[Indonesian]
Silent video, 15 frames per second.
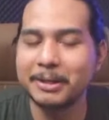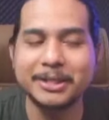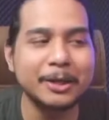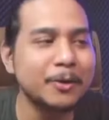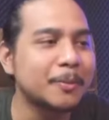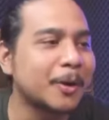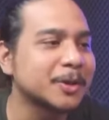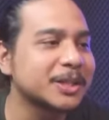Masa
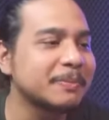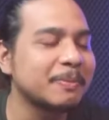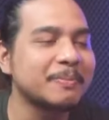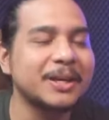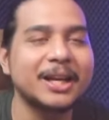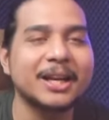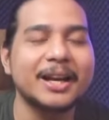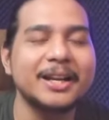lu mau sih
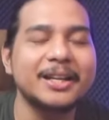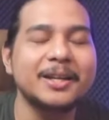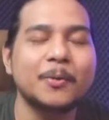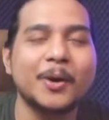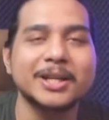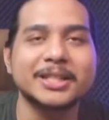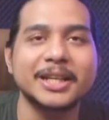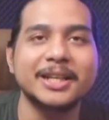pemikirannya
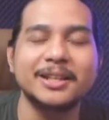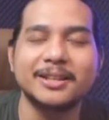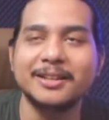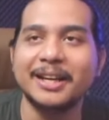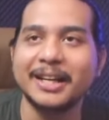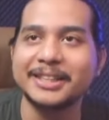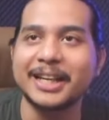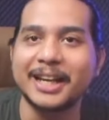dikuasai
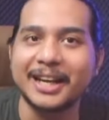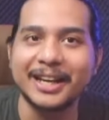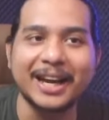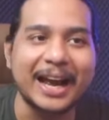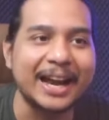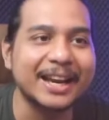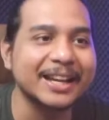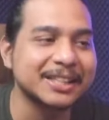dengan cara yang
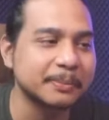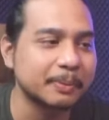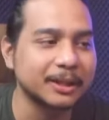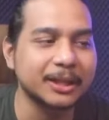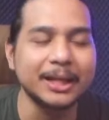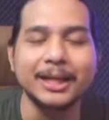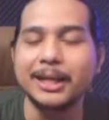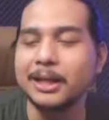aneh
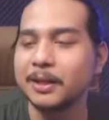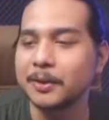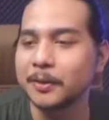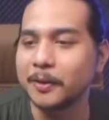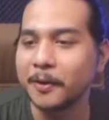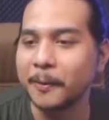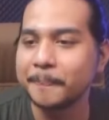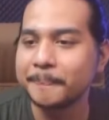seperti ini
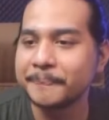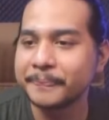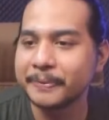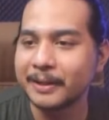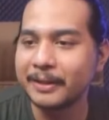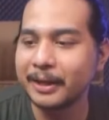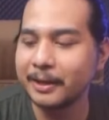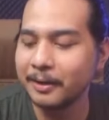gitu loh
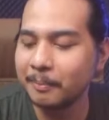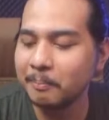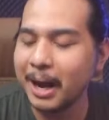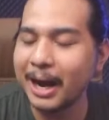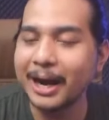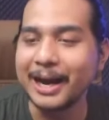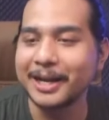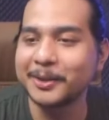dan
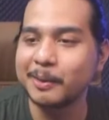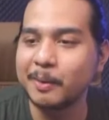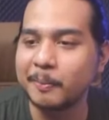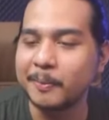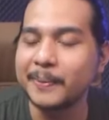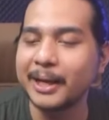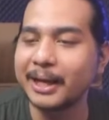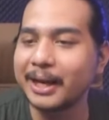bangga gitu sama
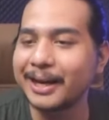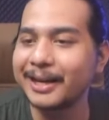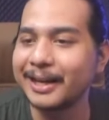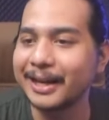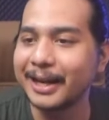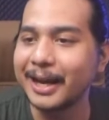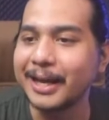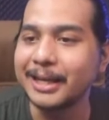pemikiran
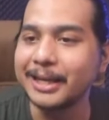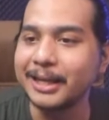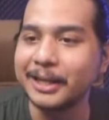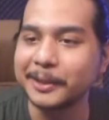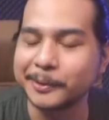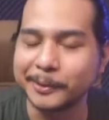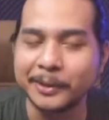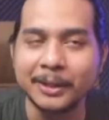yang kayak gini
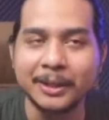gitu.